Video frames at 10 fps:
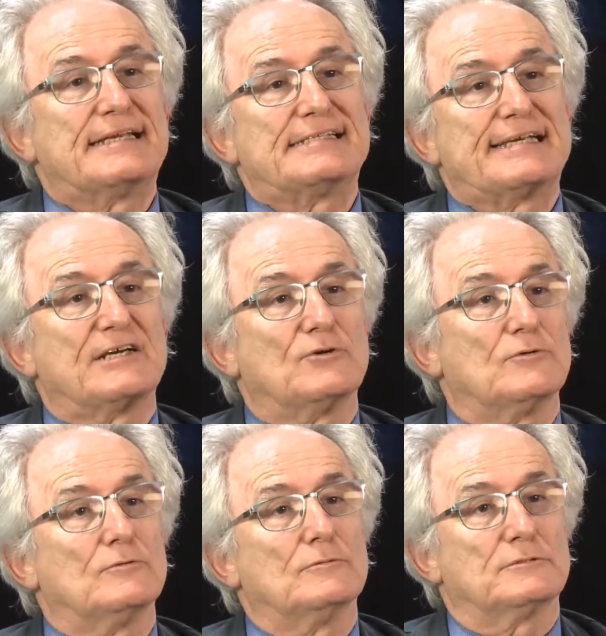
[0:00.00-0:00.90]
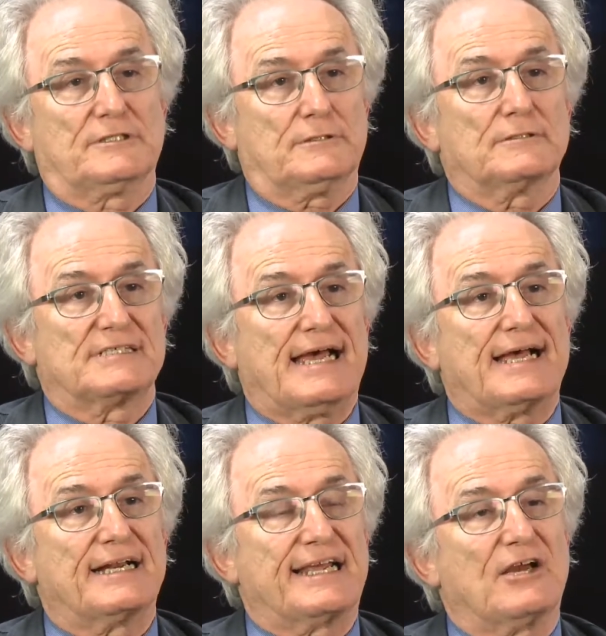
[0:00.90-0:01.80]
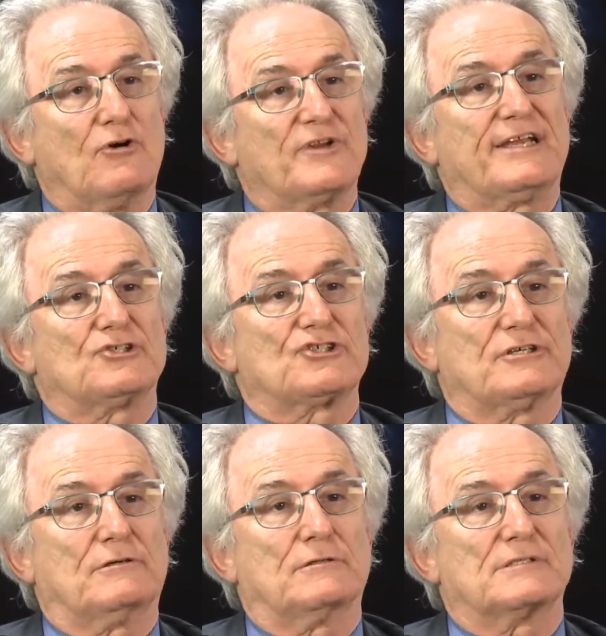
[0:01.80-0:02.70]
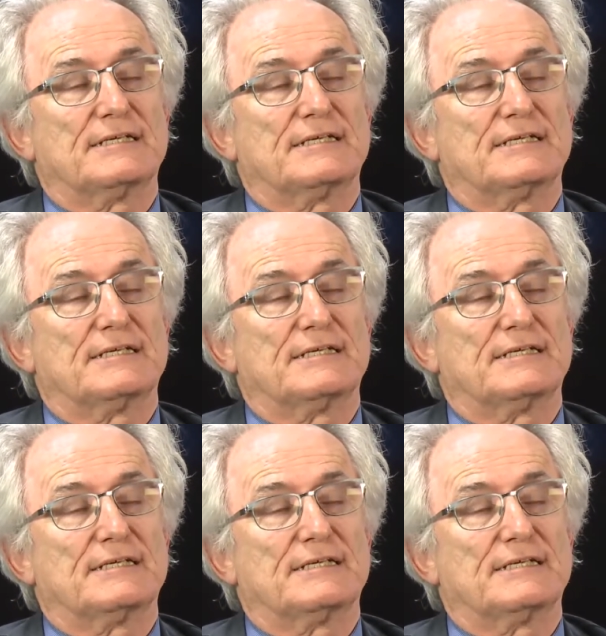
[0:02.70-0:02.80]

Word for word: Risiko tatsächlich kann entstehen kann.